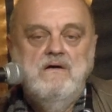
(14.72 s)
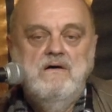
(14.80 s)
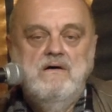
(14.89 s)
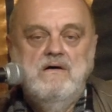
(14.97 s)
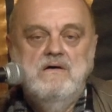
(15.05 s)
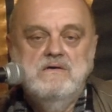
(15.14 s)

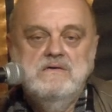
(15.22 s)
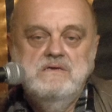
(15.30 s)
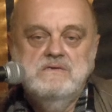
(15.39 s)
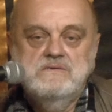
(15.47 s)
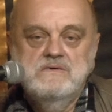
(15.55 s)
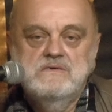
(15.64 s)
e,
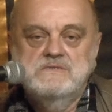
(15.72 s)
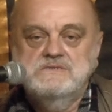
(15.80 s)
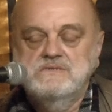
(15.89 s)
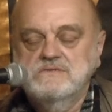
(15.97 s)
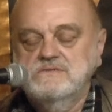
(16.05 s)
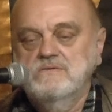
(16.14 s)
i tych,
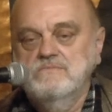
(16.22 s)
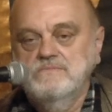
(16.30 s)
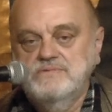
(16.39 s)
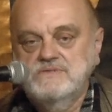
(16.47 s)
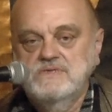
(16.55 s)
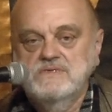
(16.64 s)
co są
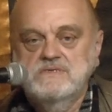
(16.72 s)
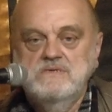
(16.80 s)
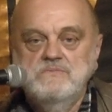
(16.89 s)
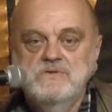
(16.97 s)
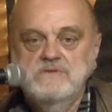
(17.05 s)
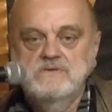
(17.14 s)
przed
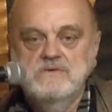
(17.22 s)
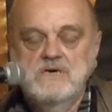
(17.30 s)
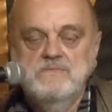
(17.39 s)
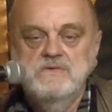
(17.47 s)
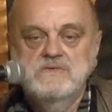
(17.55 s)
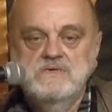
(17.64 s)

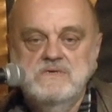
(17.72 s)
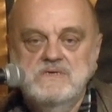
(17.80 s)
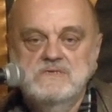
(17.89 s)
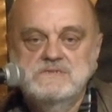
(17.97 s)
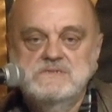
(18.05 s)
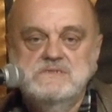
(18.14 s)
monitorami
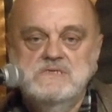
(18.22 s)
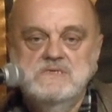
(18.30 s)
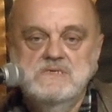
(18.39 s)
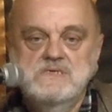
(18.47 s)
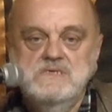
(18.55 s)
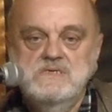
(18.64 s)
teraz
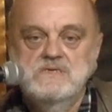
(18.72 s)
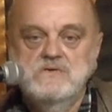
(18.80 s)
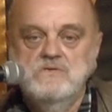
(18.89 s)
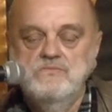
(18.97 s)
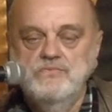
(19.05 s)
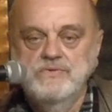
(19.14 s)
e,
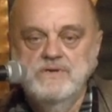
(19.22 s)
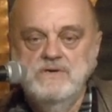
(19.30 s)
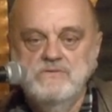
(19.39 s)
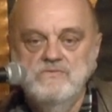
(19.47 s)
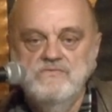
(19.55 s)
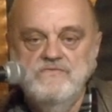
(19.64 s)

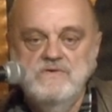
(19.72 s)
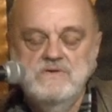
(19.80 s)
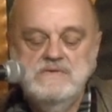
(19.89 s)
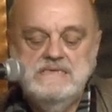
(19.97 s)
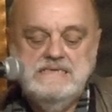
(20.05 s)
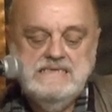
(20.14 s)
komputerów,
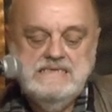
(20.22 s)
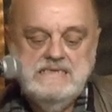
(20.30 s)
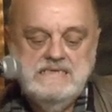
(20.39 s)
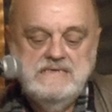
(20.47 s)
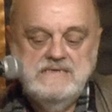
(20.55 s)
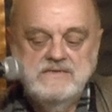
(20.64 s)

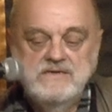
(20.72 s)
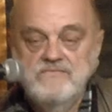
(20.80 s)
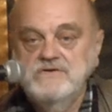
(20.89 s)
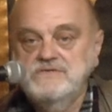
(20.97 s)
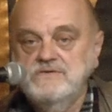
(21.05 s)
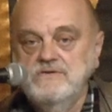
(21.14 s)
na
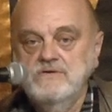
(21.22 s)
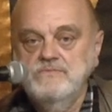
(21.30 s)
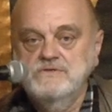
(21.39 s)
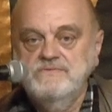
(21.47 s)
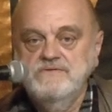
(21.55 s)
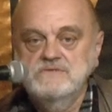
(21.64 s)
wieczorek
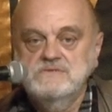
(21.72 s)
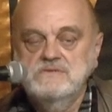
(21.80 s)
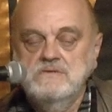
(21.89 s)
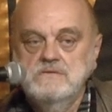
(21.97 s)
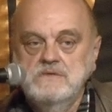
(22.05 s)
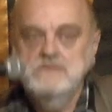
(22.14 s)

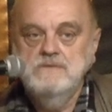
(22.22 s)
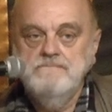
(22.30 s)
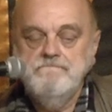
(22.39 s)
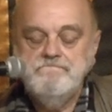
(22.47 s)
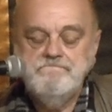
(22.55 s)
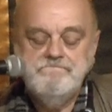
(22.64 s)
poświęcony
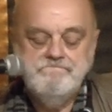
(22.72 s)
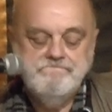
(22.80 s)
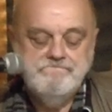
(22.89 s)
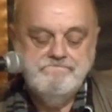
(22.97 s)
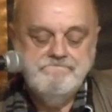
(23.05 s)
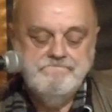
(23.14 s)

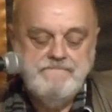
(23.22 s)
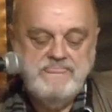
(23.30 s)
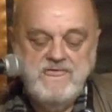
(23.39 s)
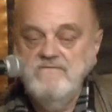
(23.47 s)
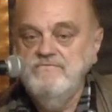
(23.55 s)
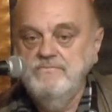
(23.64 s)

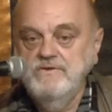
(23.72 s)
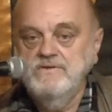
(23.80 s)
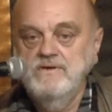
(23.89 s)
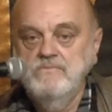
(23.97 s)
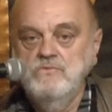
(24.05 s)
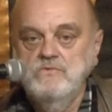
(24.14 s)

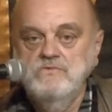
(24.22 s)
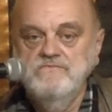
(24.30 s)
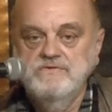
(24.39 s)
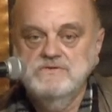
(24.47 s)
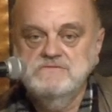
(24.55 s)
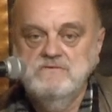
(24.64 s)
wybitnemu
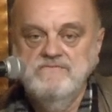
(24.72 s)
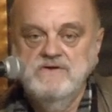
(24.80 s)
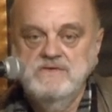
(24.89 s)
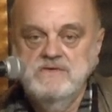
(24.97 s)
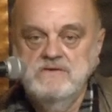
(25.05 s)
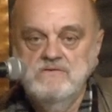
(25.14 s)

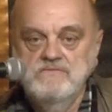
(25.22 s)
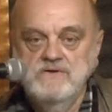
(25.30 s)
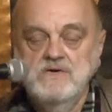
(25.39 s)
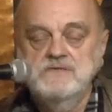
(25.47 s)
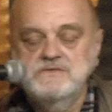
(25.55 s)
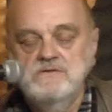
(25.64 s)

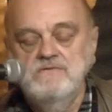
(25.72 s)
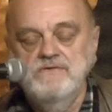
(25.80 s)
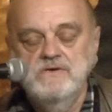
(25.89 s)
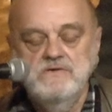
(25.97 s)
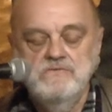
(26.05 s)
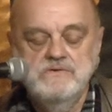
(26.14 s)
wrocławianinowi.
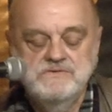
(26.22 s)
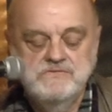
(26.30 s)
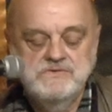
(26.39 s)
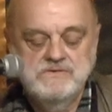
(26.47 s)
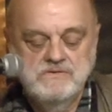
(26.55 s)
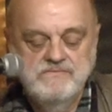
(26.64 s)
Aczkolwiek nie
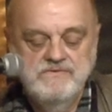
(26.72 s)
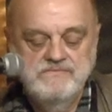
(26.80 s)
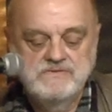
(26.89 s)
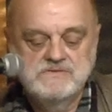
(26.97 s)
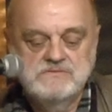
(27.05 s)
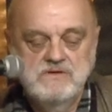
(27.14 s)
urodził się on we
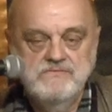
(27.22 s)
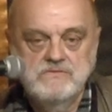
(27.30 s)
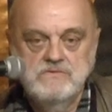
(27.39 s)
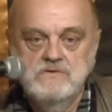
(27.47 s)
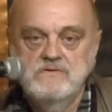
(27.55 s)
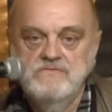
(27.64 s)
Wrocławiu,
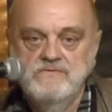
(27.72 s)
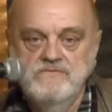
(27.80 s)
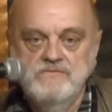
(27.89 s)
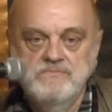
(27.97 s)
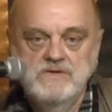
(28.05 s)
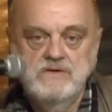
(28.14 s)
tylko w
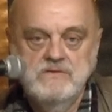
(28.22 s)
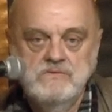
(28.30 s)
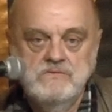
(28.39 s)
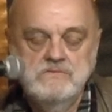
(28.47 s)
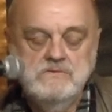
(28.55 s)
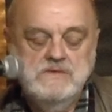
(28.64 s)
Nowym
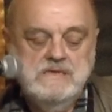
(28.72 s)
Targu,